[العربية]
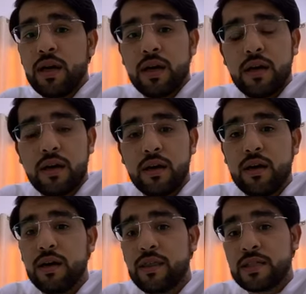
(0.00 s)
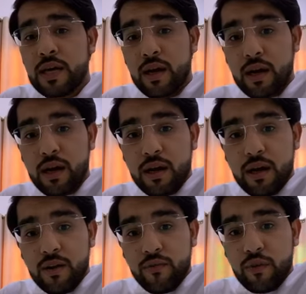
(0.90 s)
آه، اذا صار
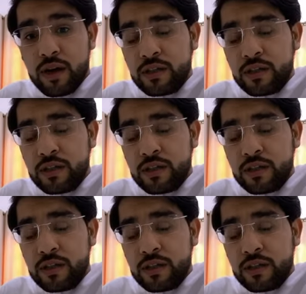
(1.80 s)
فر...